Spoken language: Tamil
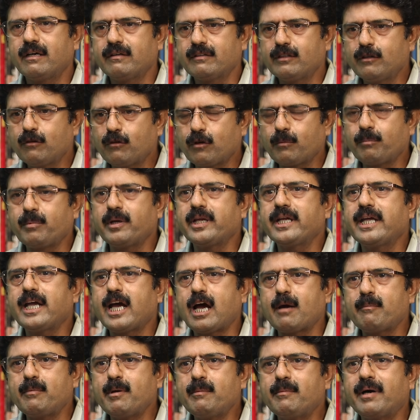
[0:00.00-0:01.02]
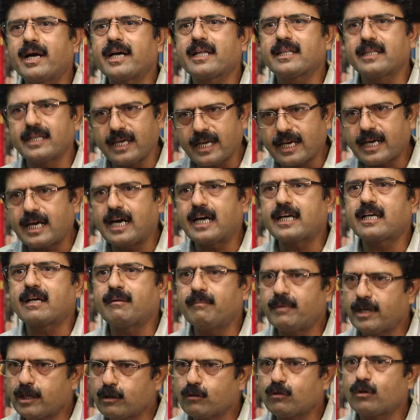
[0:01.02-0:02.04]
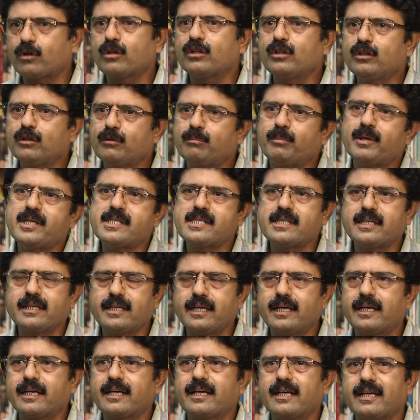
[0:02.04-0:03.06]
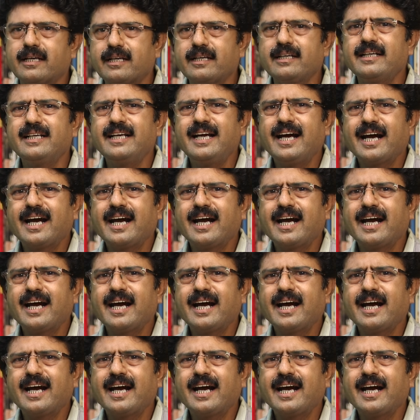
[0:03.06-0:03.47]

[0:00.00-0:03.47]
வந்து ஒரு பெரிய அபிமானத்தையெல்லாம் காட்டுற மாதிரி தொடர்ந்து பேசிக்கிட்டே இருக்கார்